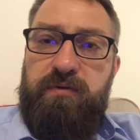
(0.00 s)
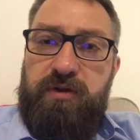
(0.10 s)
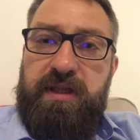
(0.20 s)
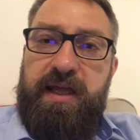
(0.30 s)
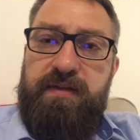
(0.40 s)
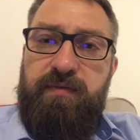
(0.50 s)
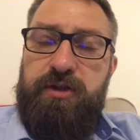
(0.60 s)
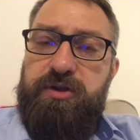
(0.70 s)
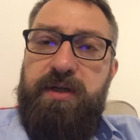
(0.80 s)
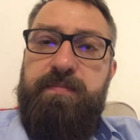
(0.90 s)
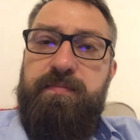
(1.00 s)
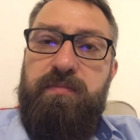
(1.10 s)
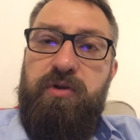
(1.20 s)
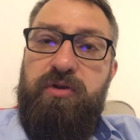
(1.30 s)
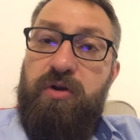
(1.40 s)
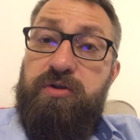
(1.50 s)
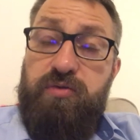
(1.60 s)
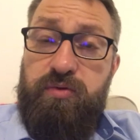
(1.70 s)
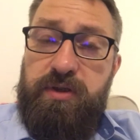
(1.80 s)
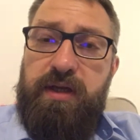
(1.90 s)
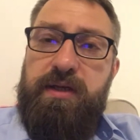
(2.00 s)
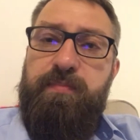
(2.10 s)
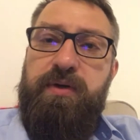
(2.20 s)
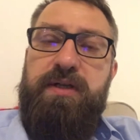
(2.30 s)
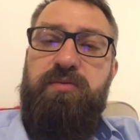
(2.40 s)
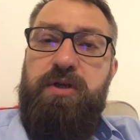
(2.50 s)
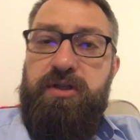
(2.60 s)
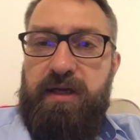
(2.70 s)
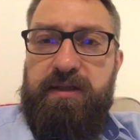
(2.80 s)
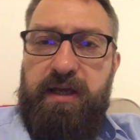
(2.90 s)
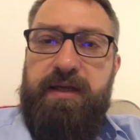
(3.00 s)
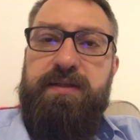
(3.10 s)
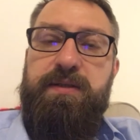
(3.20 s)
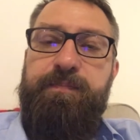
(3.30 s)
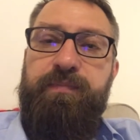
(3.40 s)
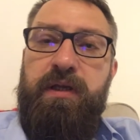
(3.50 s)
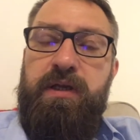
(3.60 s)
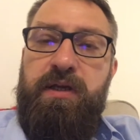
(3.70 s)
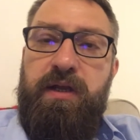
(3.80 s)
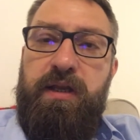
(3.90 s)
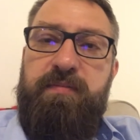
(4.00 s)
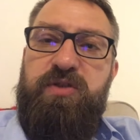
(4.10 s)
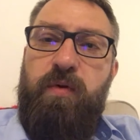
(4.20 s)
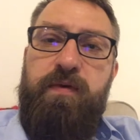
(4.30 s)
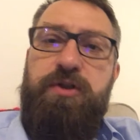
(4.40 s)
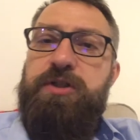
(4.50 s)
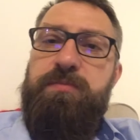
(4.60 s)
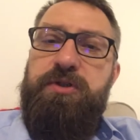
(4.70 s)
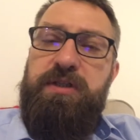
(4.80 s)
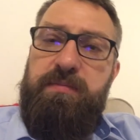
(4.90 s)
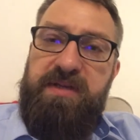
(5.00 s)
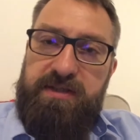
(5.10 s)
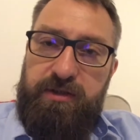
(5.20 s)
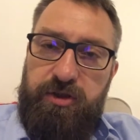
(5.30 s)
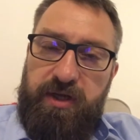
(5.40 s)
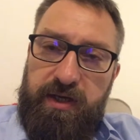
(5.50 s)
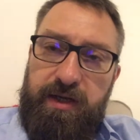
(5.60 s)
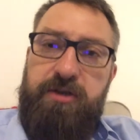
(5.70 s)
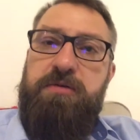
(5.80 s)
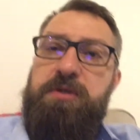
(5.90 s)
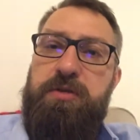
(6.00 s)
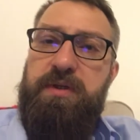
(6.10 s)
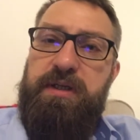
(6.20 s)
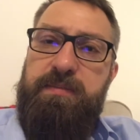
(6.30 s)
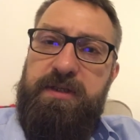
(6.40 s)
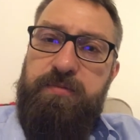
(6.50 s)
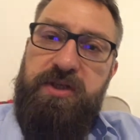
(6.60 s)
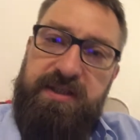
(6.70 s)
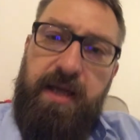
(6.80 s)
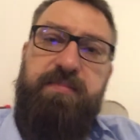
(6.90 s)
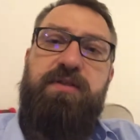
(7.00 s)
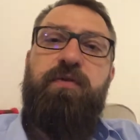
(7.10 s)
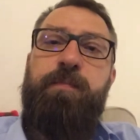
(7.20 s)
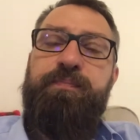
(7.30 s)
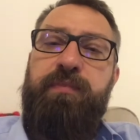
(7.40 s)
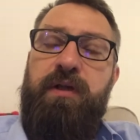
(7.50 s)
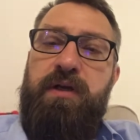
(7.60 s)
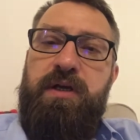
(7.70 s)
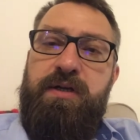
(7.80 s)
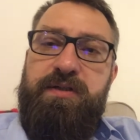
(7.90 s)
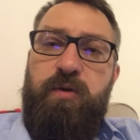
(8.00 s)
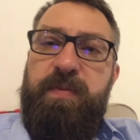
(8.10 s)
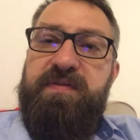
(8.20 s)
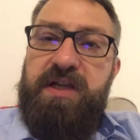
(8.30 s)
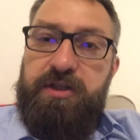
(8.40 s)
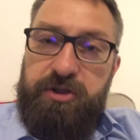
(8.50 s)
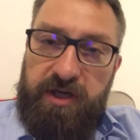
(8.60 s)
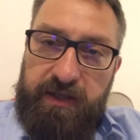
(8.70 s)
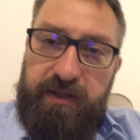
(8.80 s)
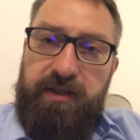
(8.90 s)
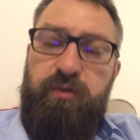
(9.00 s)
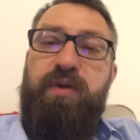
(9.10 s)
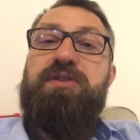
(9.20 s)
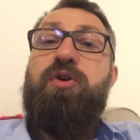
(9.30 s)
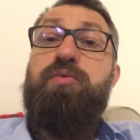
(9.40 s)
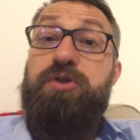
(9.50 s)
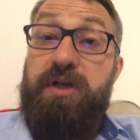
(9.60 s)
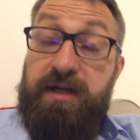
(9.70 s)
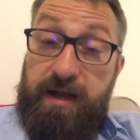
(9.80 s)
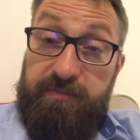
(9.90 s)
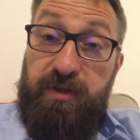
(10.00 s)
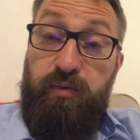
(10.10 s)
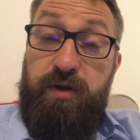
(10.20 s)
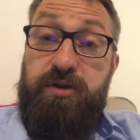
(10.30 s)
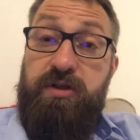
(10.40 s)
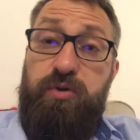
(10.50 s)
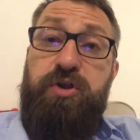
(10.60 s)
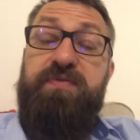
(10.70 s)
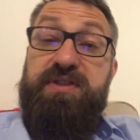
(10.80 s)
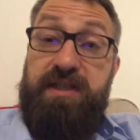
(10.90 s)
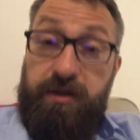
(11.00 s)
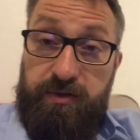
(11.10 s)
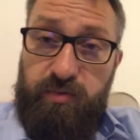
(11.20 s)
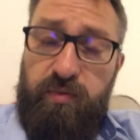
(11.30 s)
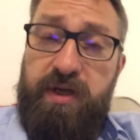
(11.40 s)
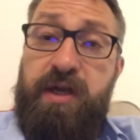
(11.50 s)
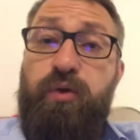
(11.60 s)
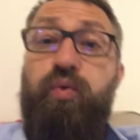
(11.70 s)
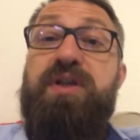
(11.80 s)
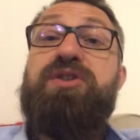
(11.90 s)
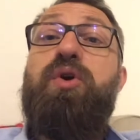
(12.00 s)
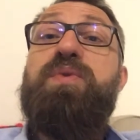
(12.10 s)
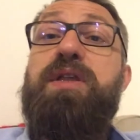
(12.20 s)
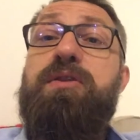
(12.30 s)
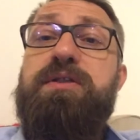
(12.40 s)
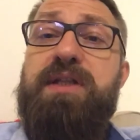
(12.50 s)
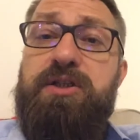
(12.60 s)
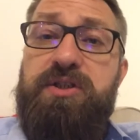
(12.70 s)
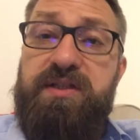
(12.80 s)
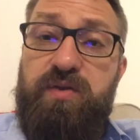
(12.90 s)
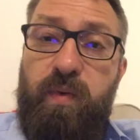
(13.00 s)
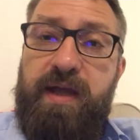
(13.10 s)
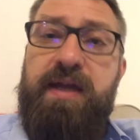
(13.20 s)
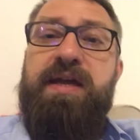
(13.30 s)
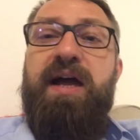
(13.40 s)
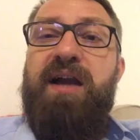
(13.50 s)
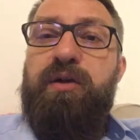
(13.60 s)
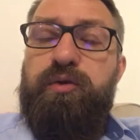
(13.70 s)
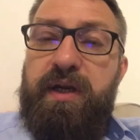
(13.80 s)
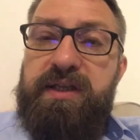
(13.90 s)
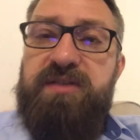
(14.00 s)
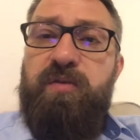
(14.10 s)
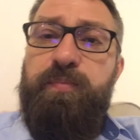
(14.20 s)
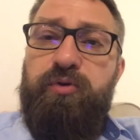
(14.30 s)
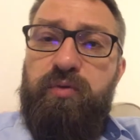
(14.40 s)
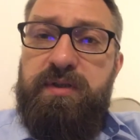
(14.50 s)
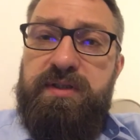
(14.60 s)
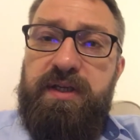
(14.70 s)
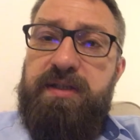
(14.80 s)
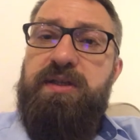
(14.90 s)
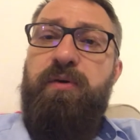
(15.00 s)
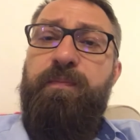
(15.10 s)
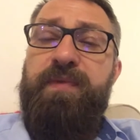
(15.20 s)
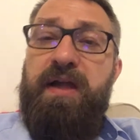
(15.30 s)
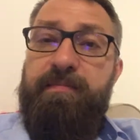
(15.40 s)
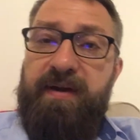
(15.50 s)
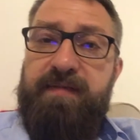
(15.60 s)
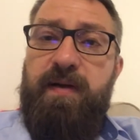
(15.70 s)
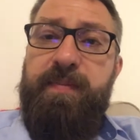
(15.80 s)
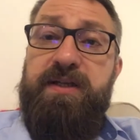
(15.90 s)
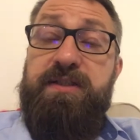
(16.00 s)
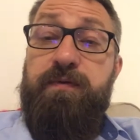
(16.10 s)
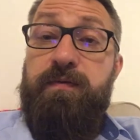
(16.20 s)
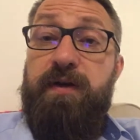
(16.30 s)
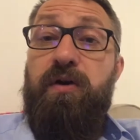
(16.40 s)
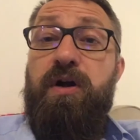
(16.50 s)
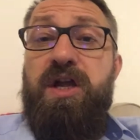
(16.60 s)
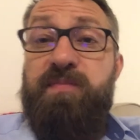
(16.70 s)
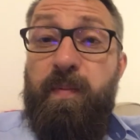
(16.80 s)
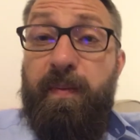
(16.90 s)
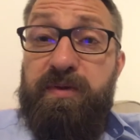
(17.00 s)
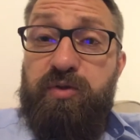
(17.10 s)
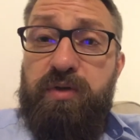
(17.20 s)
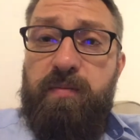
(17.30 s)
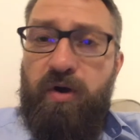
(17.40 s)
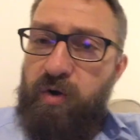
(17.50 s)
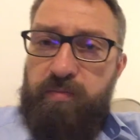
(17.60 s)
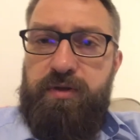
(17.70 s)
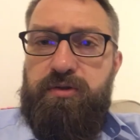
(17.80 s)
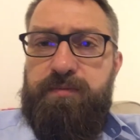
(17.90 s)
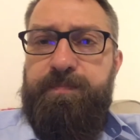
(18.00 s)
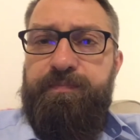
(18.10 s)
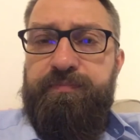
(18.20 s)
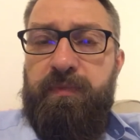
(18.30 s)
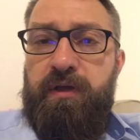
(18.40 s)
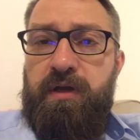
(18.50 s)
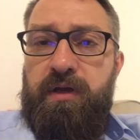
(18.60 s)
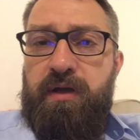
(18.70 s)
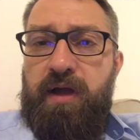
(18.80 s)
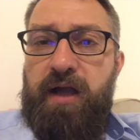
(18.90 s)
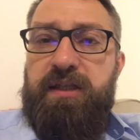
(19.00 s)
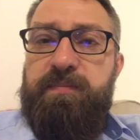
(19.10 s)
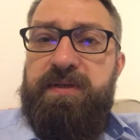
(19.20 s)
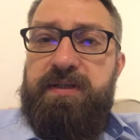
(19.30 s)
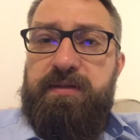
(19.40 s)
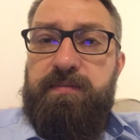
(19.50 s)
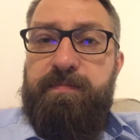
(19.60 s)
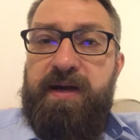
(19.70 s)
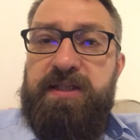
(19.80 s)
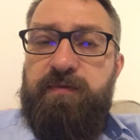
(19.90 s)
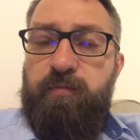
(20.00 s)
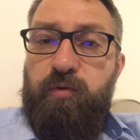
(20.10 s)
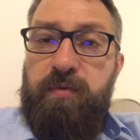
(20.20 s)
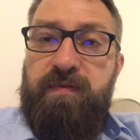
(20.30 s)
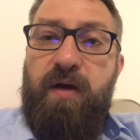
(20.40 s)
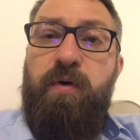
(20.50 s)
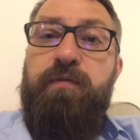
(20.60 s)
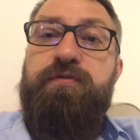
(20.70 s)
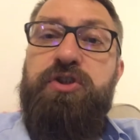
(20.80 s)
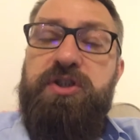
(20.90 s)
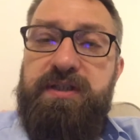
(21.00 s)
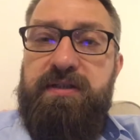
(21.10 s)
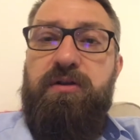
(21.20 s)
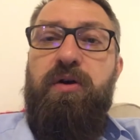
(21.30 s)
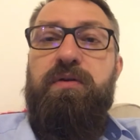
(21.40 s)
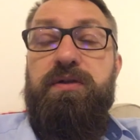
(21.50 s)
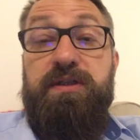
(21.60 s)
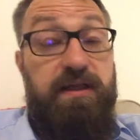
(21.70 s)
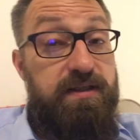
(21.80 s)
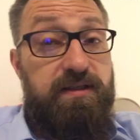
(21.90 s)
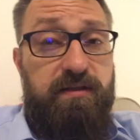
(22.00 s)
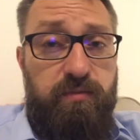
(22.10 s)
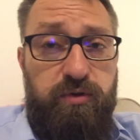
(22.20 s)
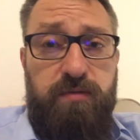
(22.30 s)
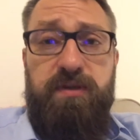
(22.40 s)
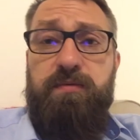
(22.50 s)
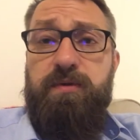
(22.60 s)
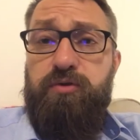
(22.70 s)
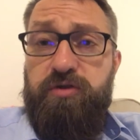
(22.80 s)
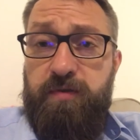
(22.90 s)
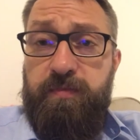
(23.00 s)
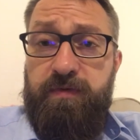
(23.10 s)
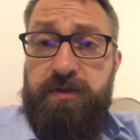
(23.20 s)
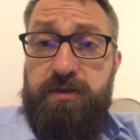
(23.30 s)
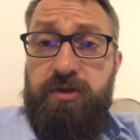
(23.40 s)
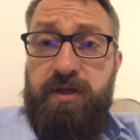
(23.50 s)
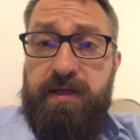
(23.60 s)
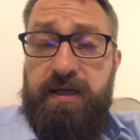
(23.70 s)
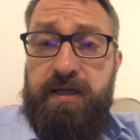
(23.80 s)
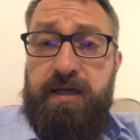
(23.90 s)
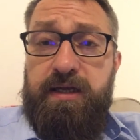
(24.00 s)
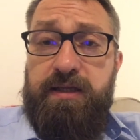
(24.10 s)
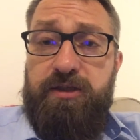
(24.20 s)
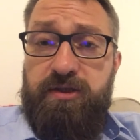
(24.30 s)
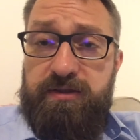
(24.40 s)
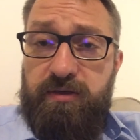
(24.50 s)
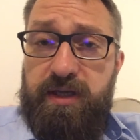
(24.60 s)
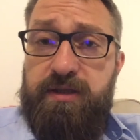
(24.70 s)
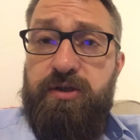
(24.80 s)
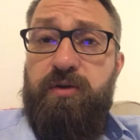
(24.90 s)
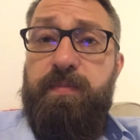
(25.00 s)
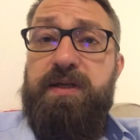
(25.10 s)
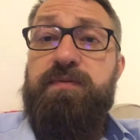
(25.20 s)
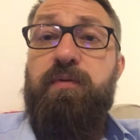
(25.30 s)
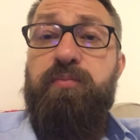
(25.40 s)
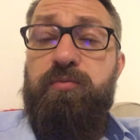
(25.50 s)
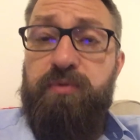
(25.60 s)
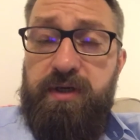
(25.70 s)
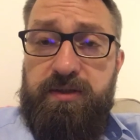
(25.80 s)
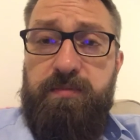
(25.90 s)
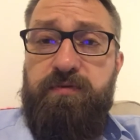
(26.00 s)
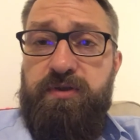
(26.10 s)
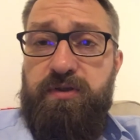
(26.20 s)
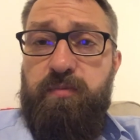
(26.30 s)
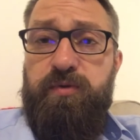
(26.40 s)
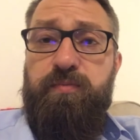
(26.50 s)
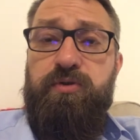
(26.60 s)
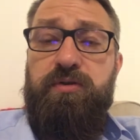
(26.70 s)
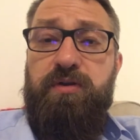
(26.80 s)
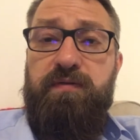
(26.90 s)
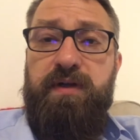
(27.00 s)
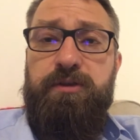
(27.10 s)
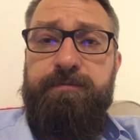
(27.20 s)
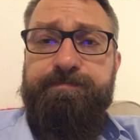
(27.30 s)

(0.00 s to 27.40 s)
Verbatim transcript: ten właśnie to rozróżnienie pokazuje, że tak nie jest. Innymi słowy, że czymś innym jest grzech, a czymś innym jest przestępstwo. Że są pewne grzechy, które są grzechami, które dzieją się w sercu, które są jednoznacznie złe, ale które nie są pod jurysdykcją prawa państwowego, bo po prostu nie mogą być. A gdyby państwo próbowało wszystko, i to niestety musimy sobie uczciwie powiedzieć, że tak często jest, że to państwo próbuje sobie wszystko podporządkować